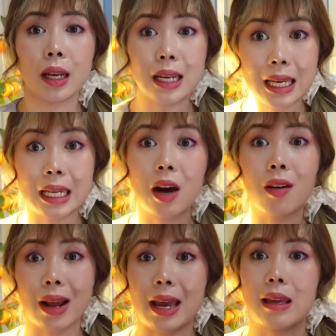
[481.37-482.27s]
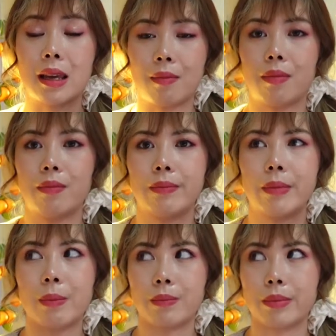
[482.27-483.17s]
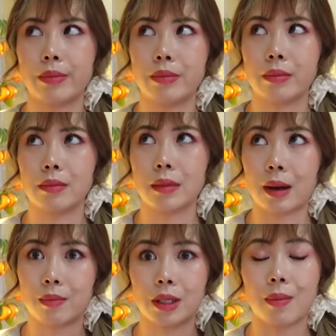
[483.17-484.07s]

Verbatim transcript: ดีเท่าไหร่กับ แบบกับ